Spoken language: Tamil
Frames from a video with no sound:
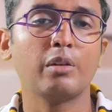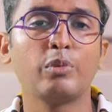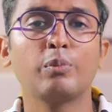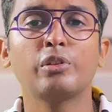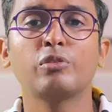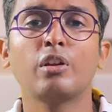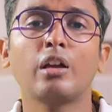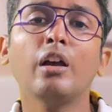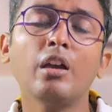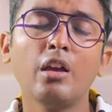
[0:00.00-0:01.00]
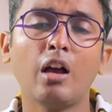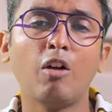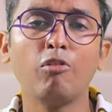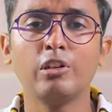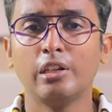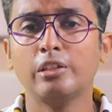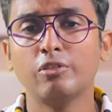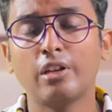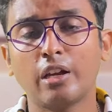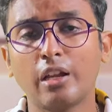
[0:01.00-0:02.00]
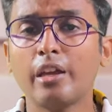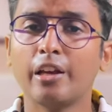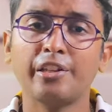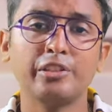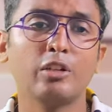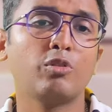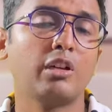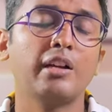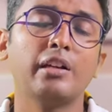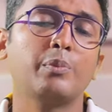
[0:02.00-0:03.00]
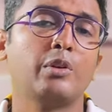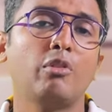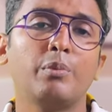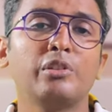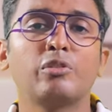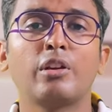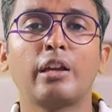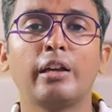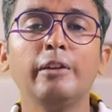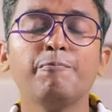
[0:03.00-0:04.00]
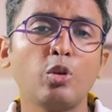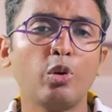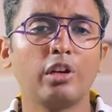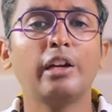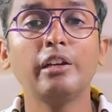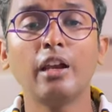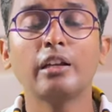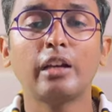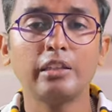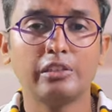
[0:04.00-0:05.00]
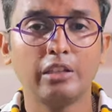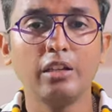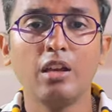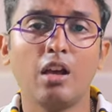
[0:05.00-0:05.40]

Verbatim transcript: பண்ண முடியுமா சொல்கிறாங்க அவங்க என்ன சொன்னாங்கன்னா எங்கள் ஹெச்ஆர் உங்களை காண்டாக்ட் பண்ணுவாங்க அப்படின்னு சொல்கிறாங்க ஸோ ஒரு ரெண்டு நாள் கழித்து